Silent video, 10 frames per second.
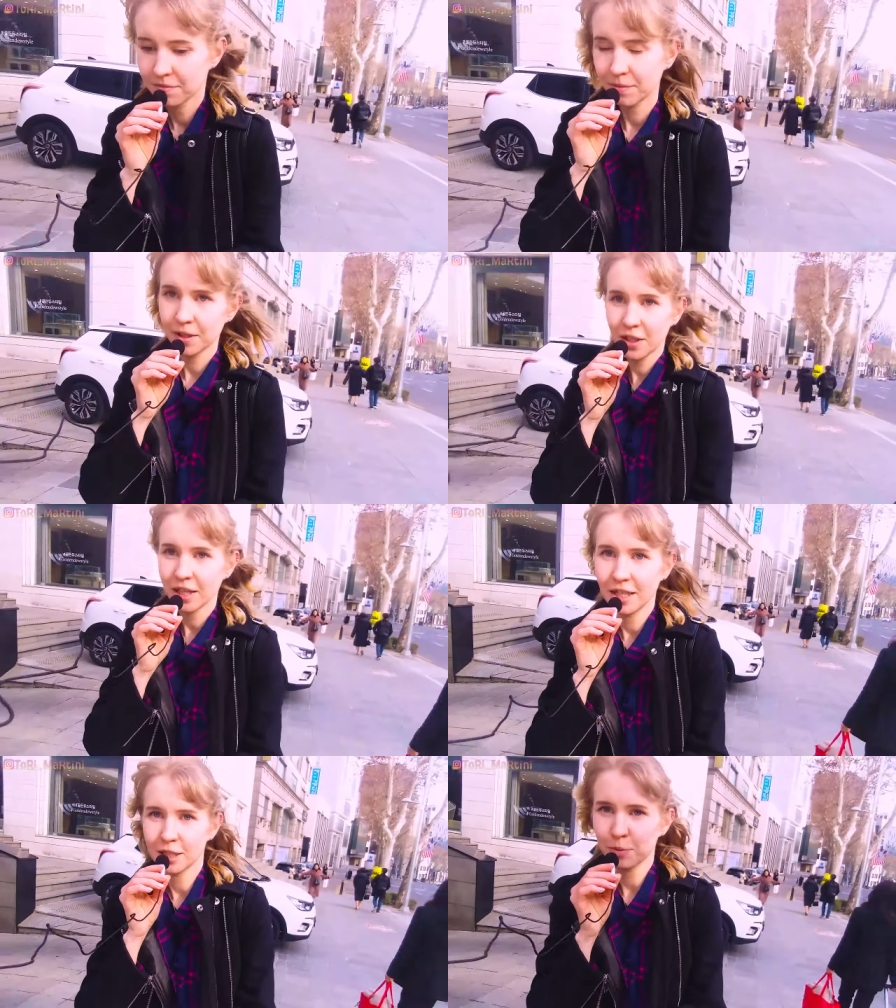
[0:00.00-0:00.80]

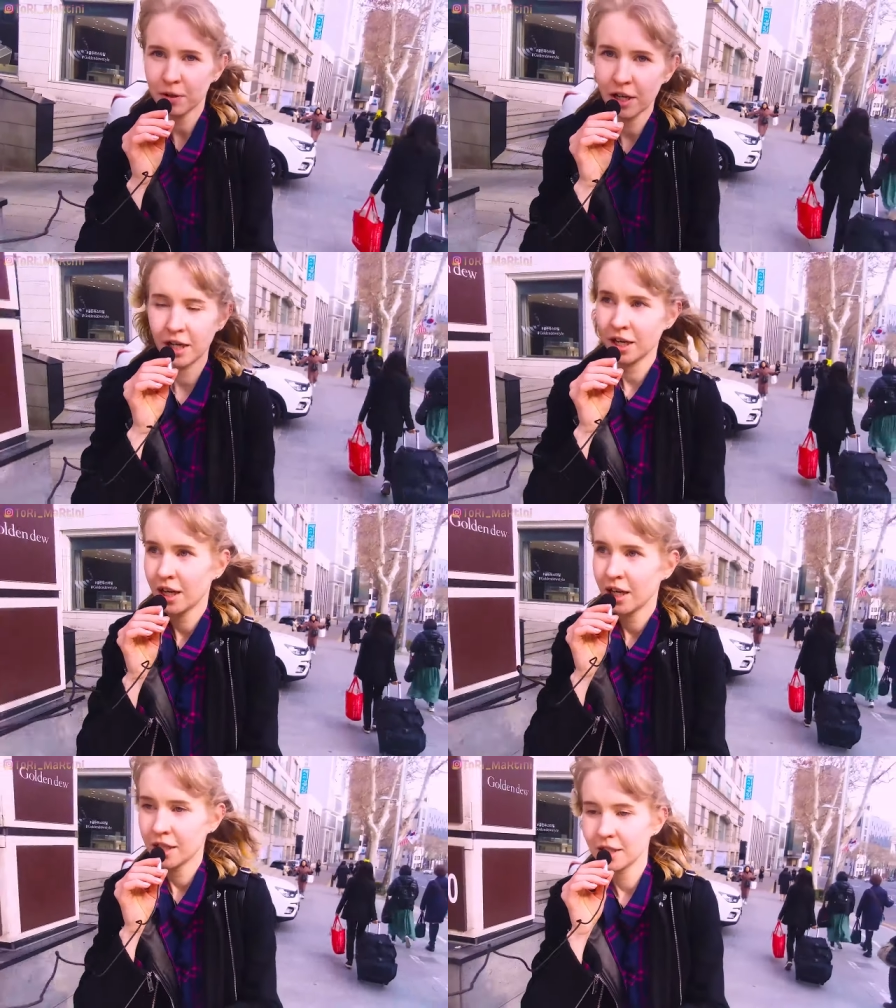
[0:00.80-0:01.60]
многие до сих пор
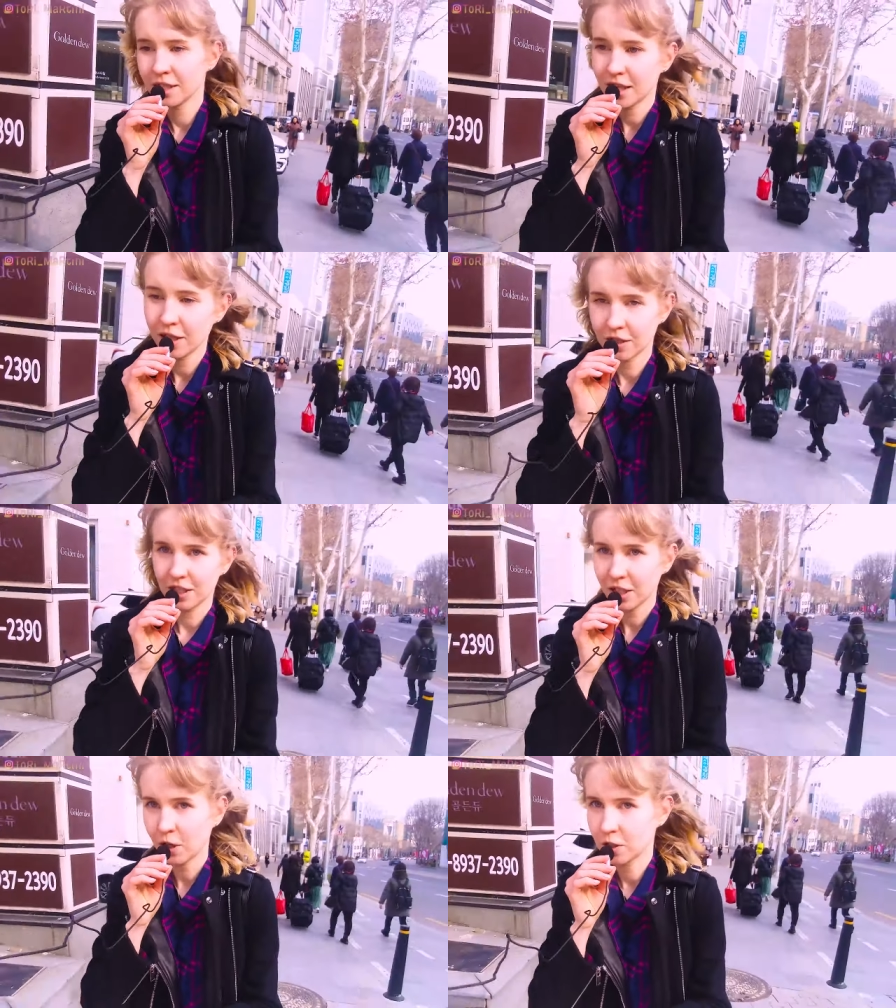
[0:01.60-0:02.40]
не знают,
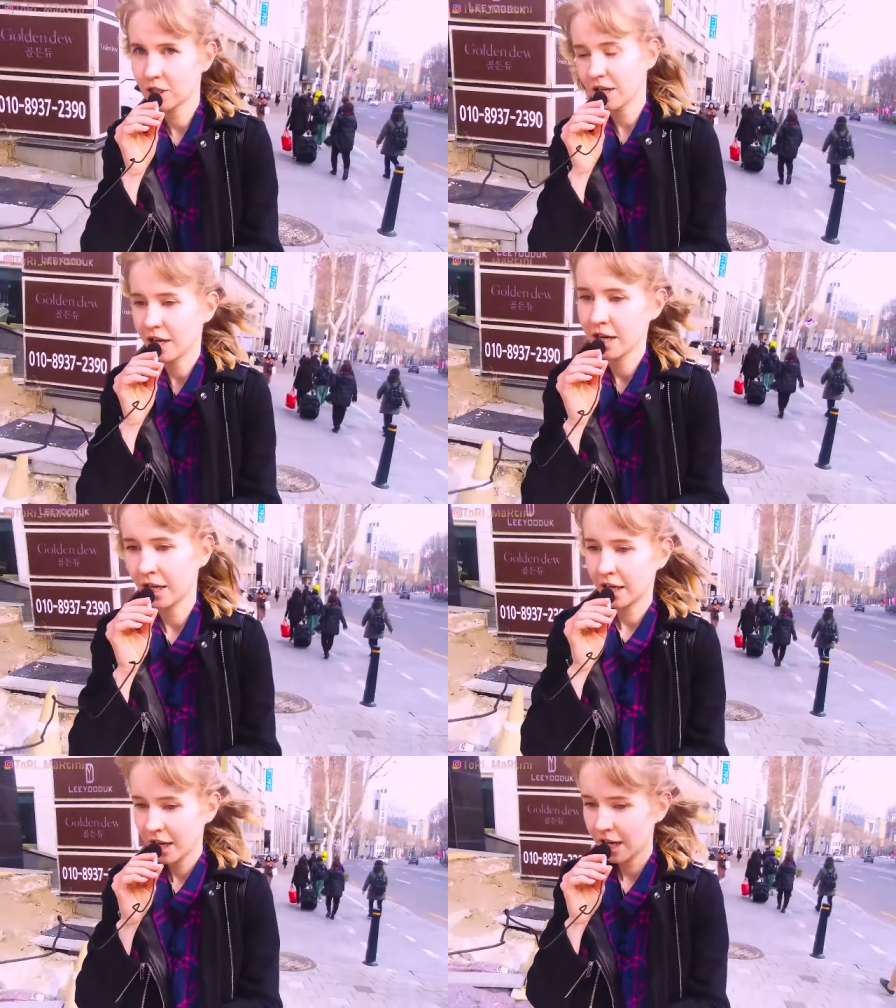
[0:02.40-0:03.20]
где находится
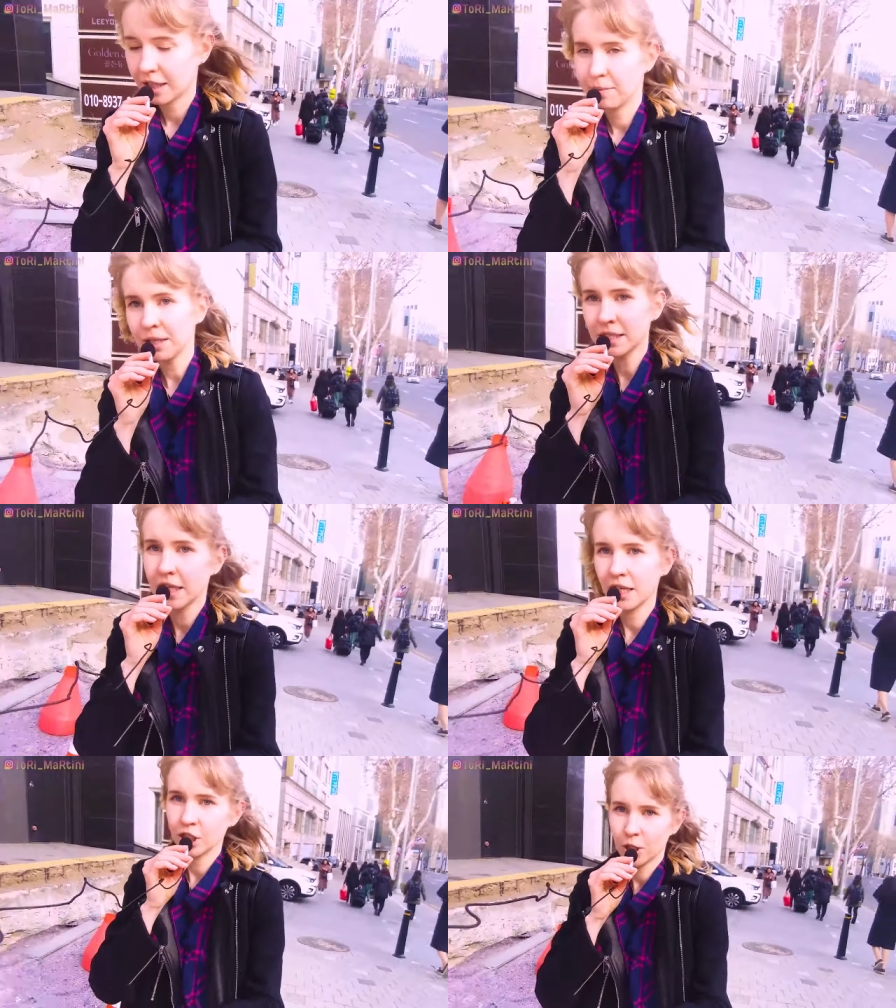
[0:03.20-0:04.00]
это
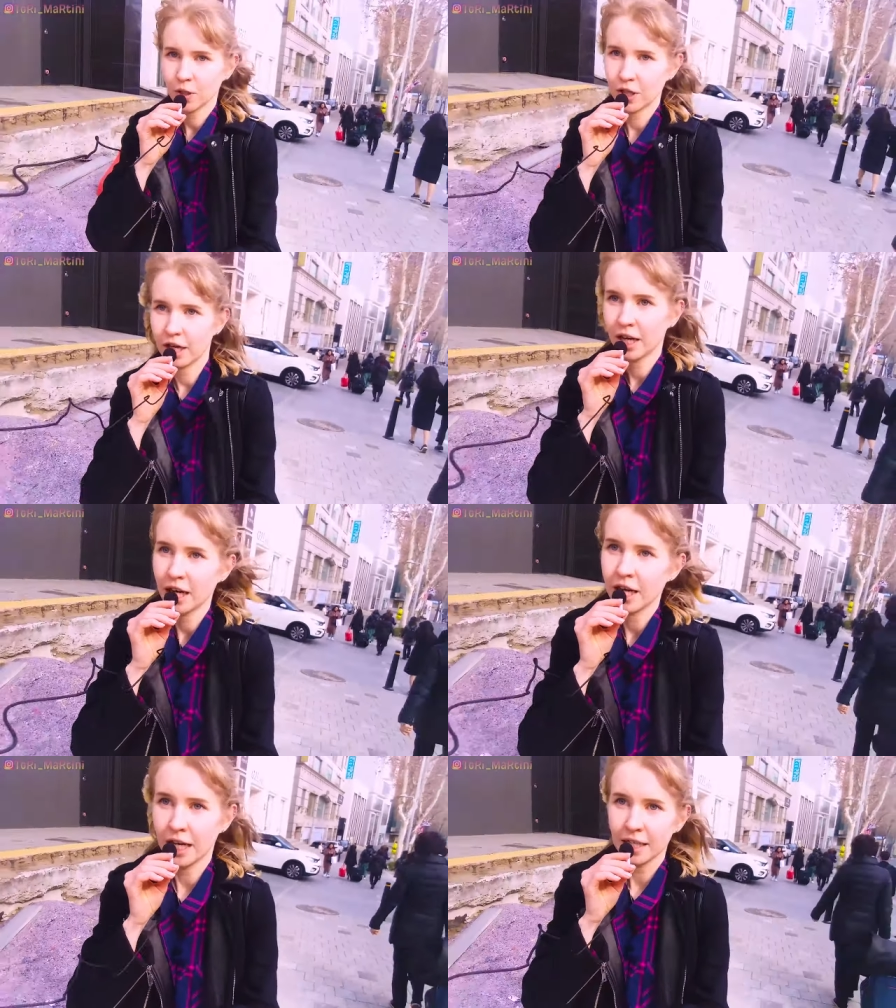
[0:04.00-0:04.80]
место, что это
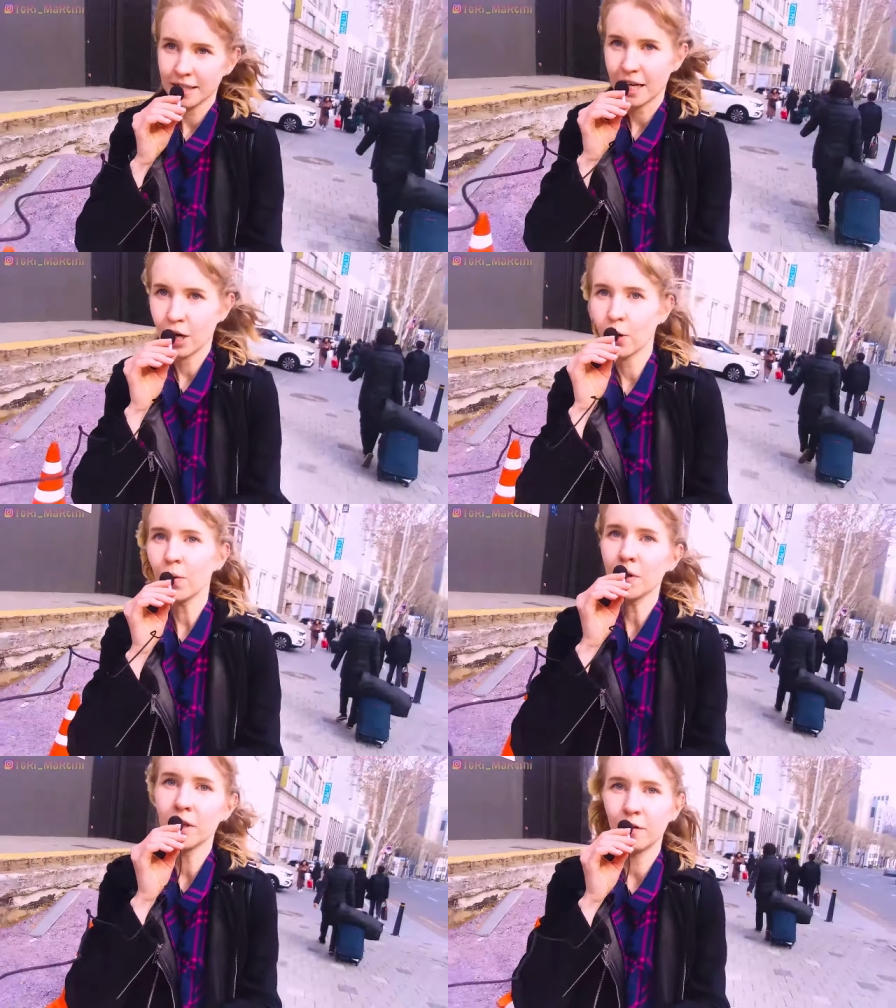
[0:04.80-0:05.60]
за
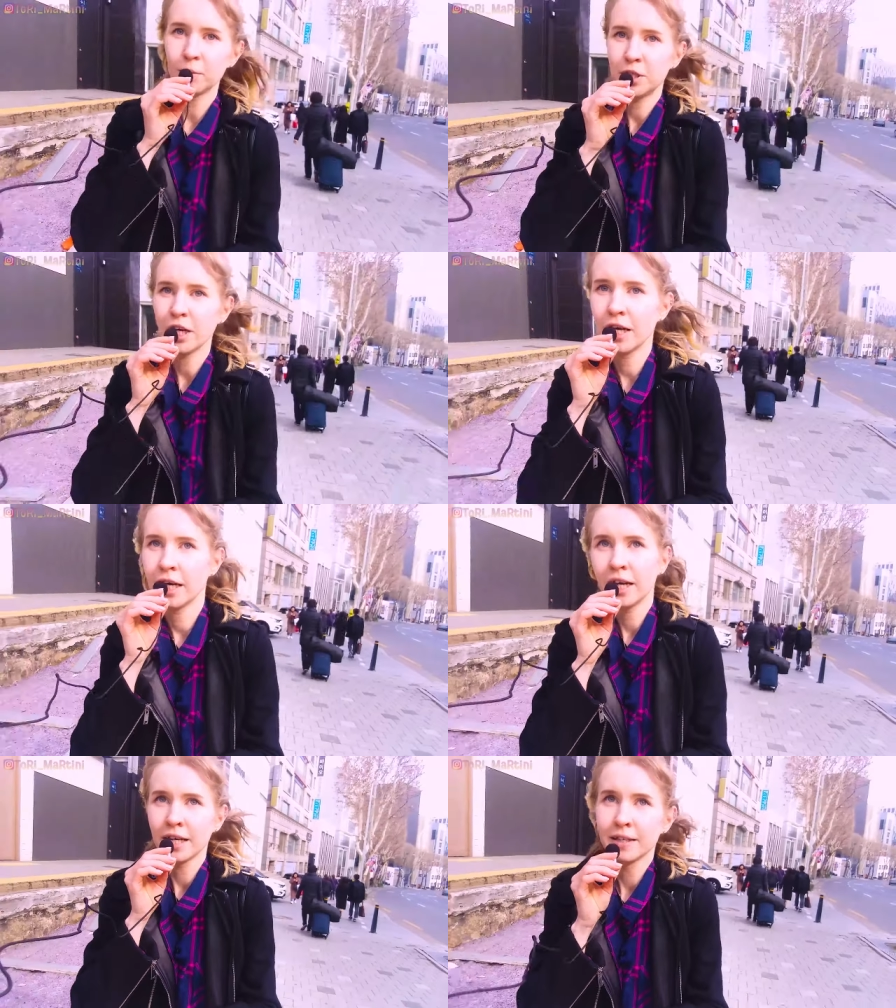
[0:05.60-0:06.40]
куклы вообще
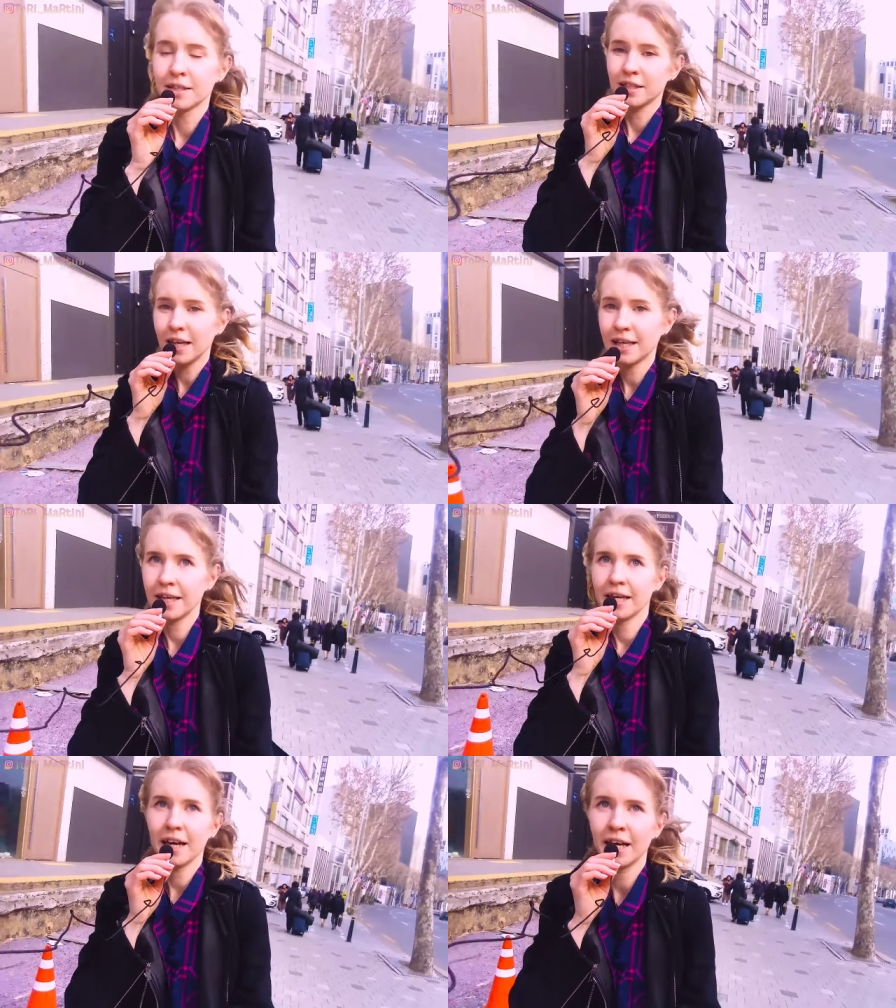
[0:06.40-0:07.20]

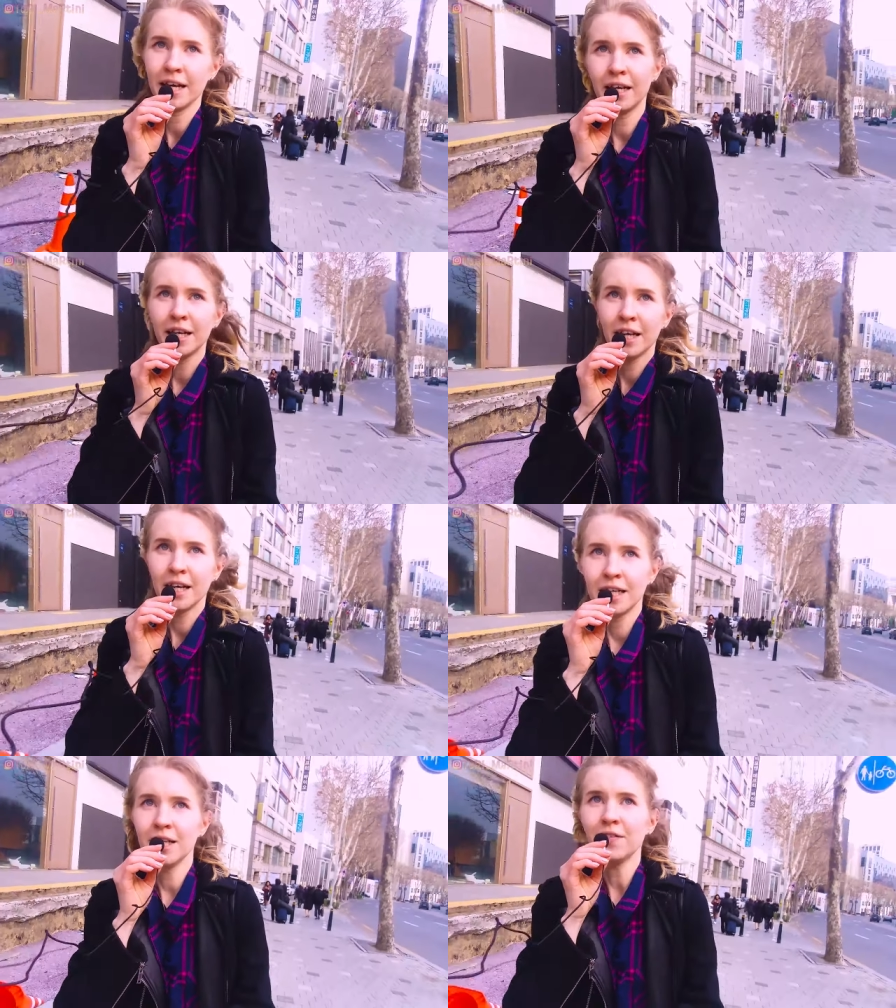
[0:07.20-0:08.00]
такие.
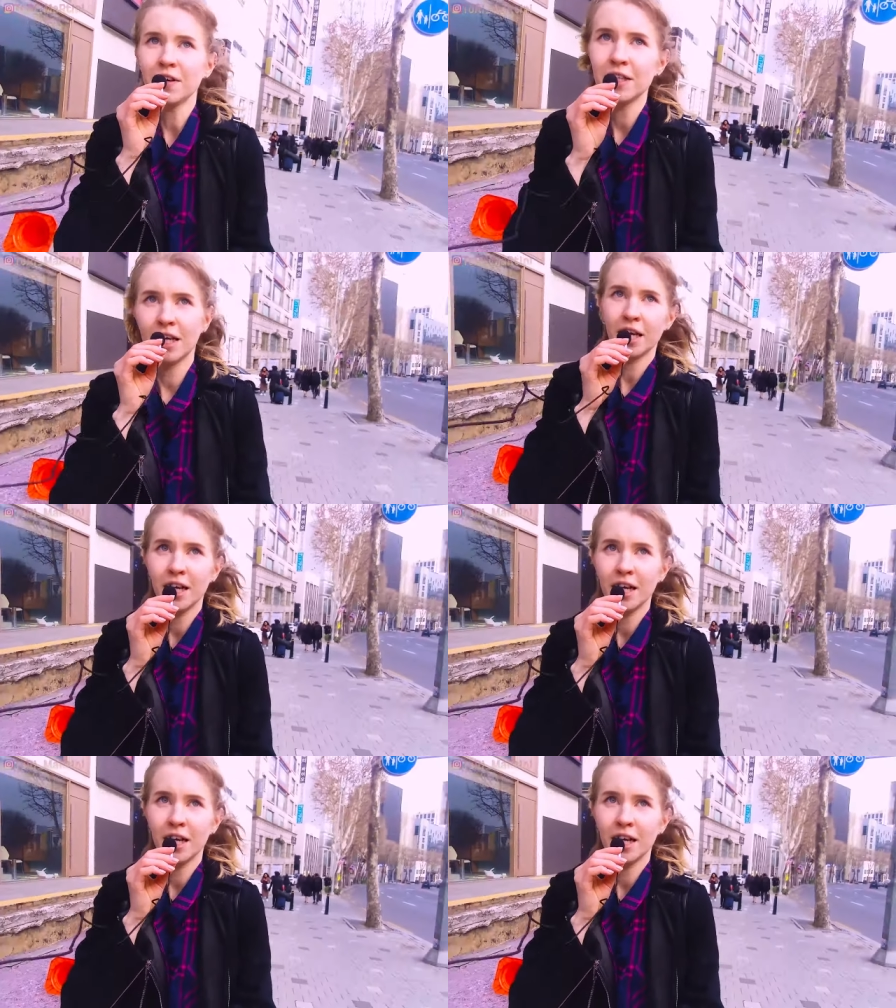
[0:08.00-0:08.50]
Ну вот,